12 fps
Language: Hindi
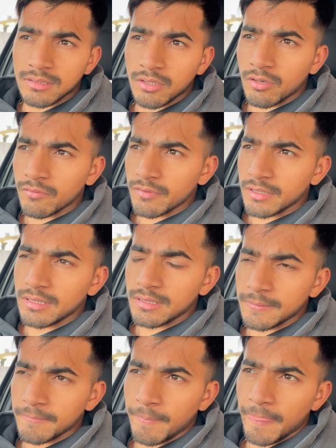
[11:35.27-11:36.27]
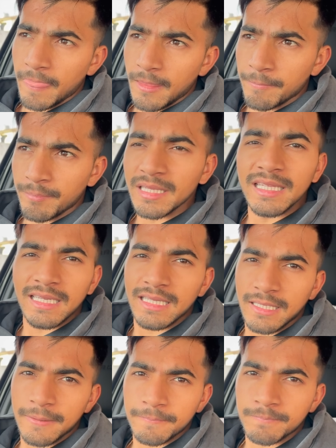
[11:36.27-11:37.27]
कॉफ़ी पीने के
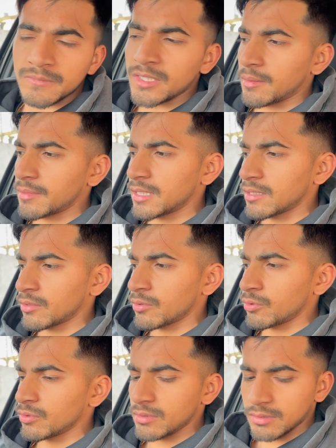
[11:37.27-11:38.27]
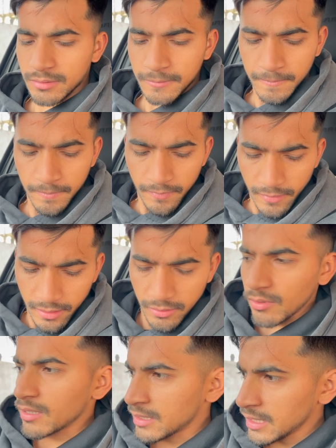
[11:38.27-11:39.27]
लिए जहाँ मैं जाता हूँ रोज़
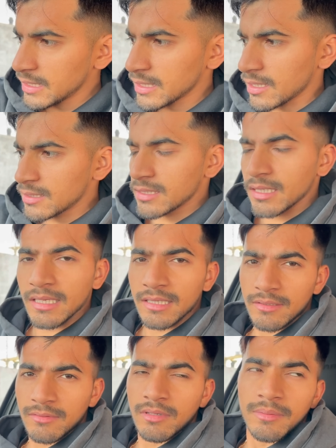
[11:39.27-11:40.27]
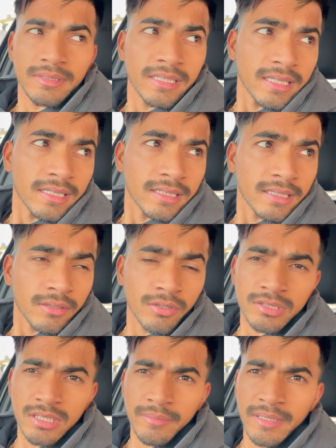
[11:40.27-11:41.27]
अच्छी शांत जगह है वहाँ बस सही रहता है
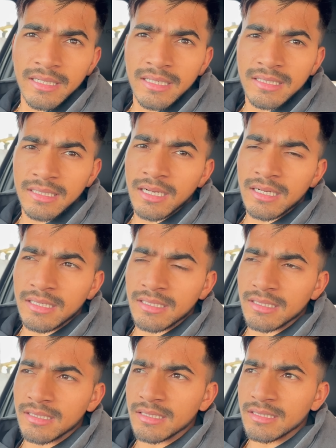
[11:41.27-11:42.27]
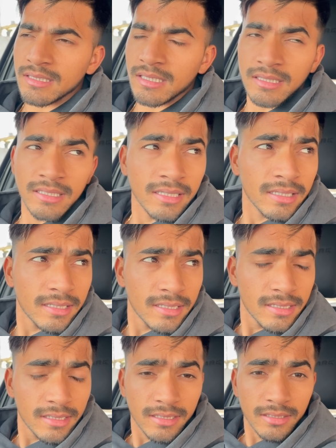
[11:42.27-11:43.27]
और जगह भीड़ रहती है गाड़ी खड़ी करने की जगह नहीं है
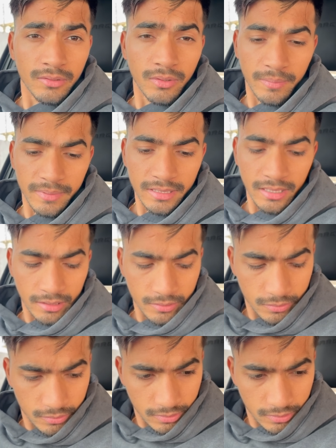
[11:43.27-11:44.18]
तो वहाँ पर जाता हूँ